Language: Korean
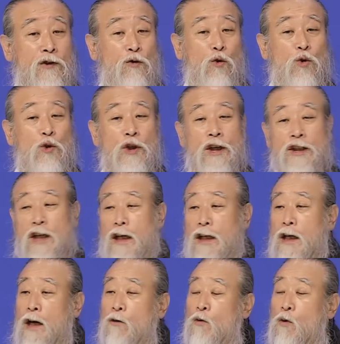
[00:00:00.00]

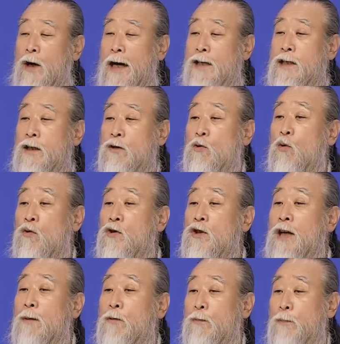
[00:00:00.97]
국제사회하고 같이 손을
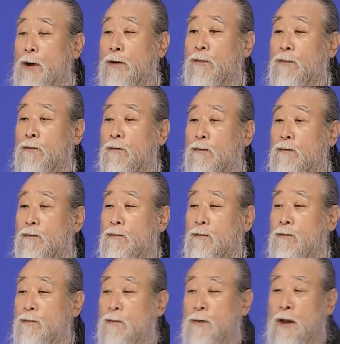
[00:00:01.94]
잡으면
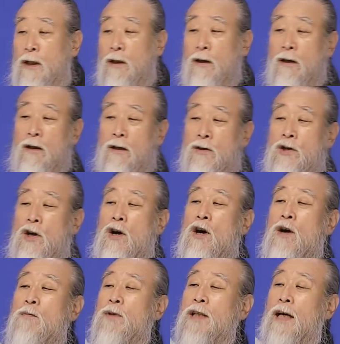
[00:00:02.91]

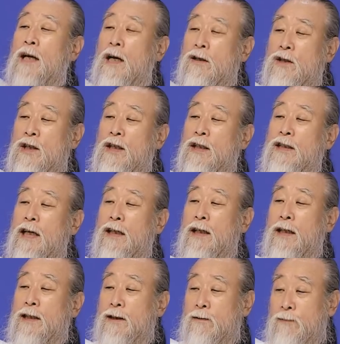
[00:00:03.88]
전부 다 같이
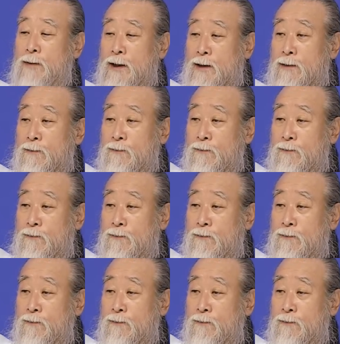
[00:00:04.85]
일자리가 있습니다.